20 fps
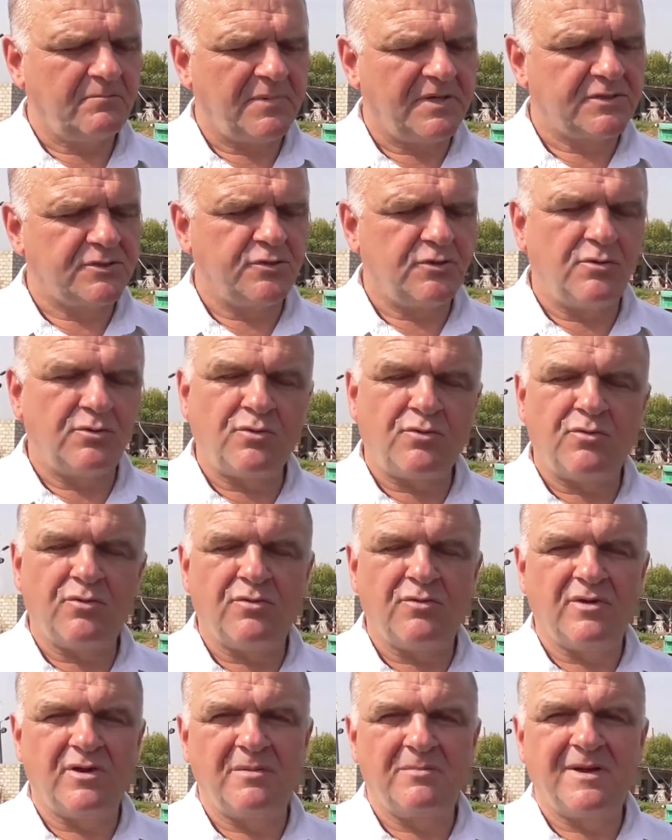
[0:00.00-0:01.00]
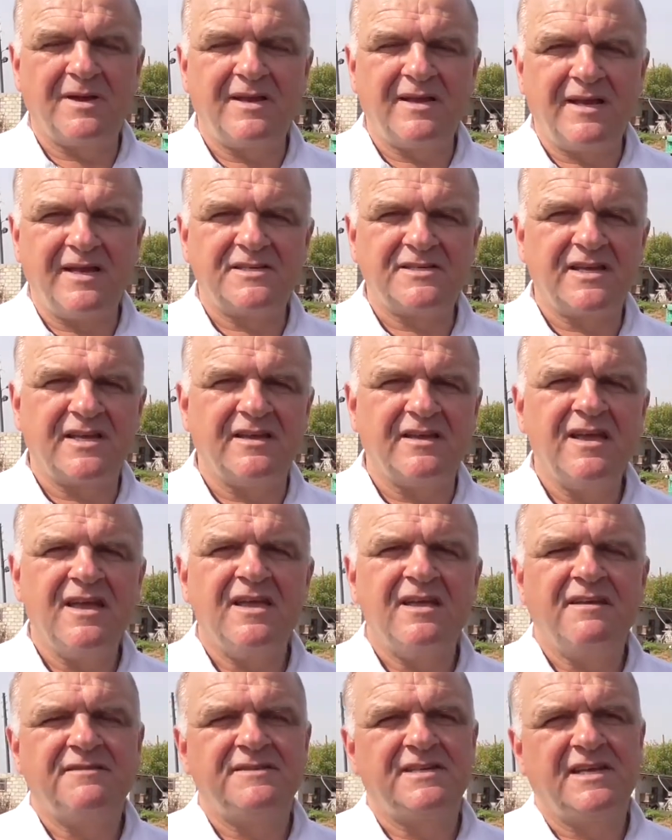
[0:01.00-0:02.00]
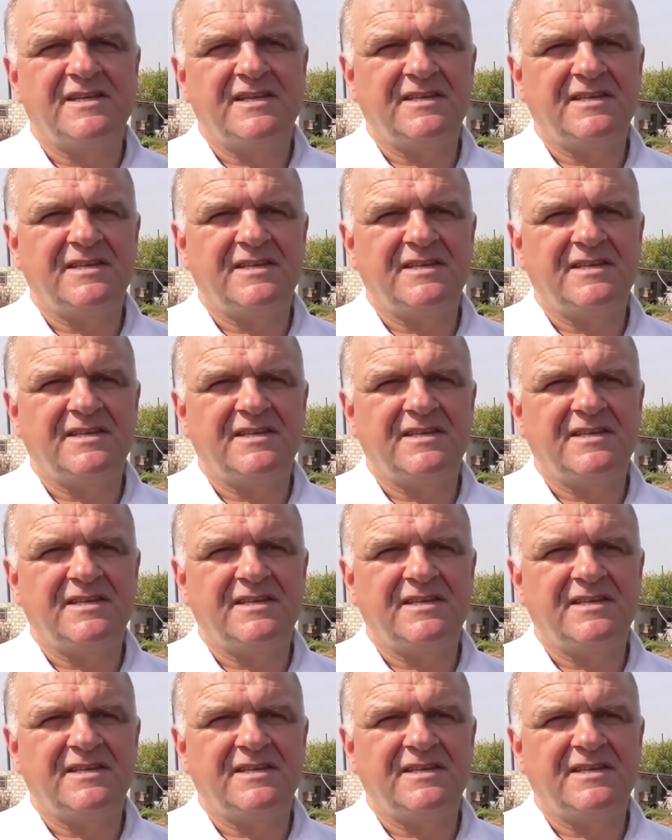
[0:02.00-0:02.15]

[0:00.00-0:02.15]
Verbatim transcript: подсолнуху, либо гречки, все